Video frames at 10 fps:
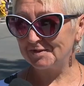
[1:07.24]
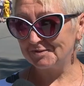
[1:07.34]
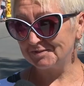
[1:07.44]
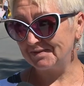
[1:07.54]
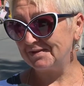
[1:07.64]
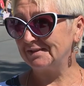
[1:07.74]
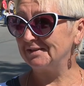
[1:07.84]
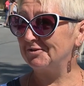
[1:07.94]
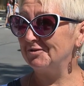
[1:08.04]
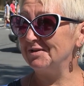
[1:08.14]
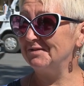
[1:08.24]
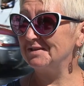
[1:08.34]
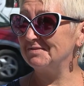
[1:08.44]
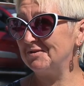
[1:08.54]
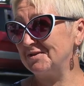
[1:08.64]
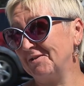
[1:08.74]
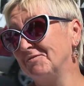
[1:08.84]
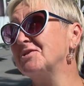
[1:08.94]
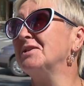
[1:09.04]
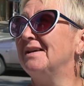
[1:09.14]
Ну, наверное, такое невозможно,
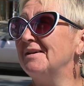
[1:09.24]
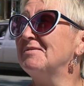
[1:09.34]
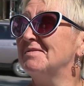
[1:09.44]
но желаю.